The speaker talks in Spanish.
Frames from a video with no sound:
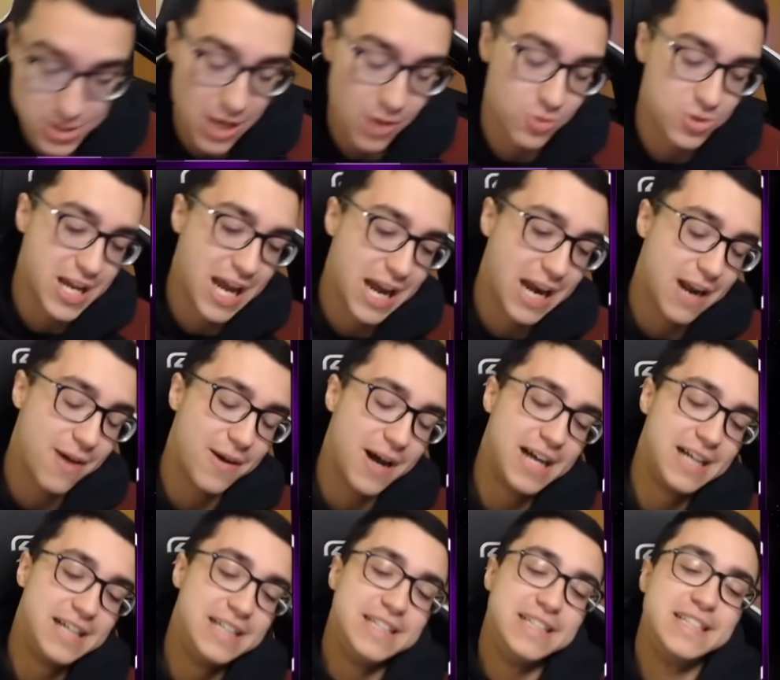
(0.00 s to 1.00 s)
a lucharla,
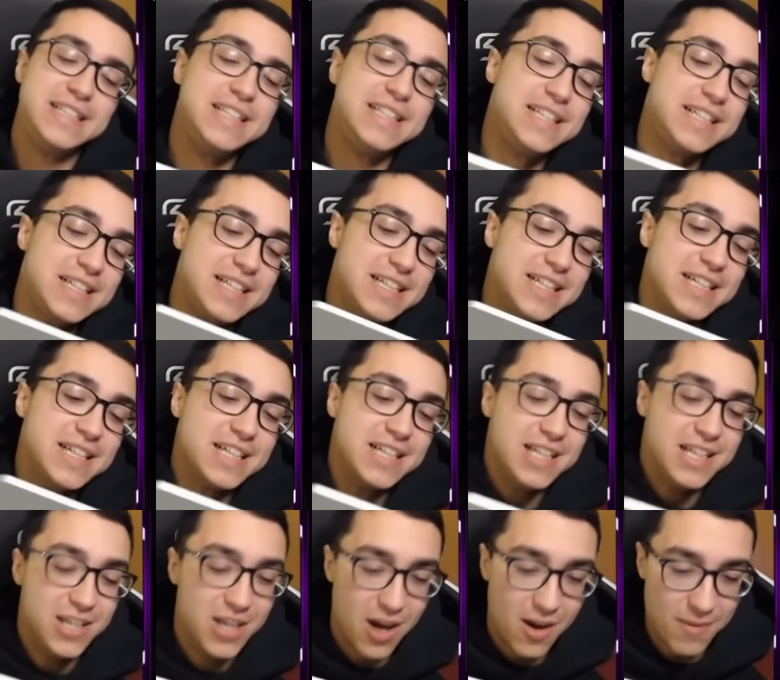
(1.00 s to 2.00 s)
va.
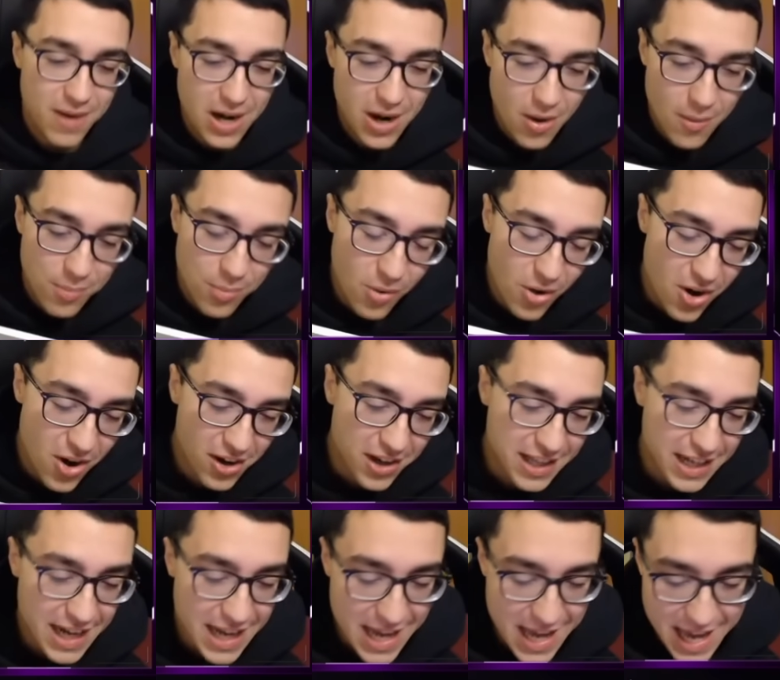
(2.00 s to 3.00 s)
No me lo puedo
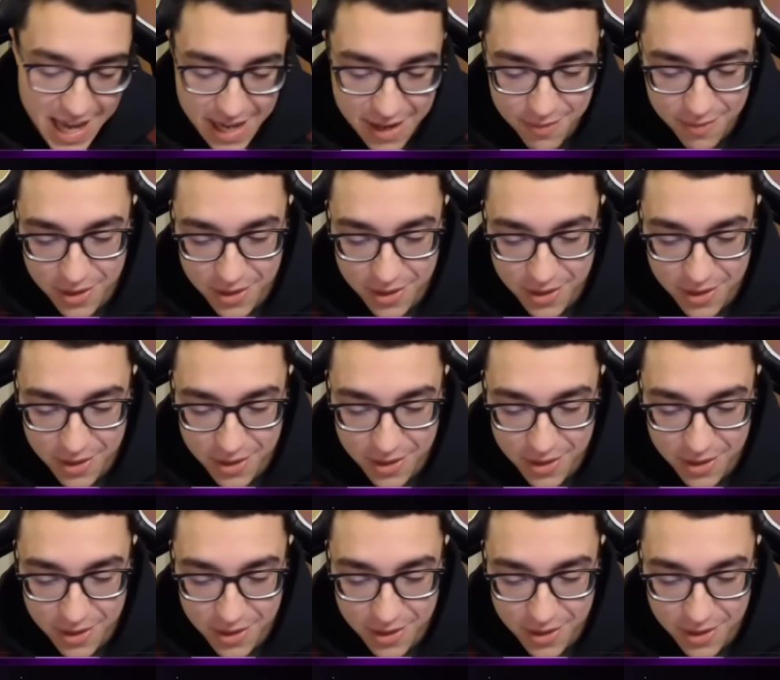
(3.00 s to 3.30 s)
creer,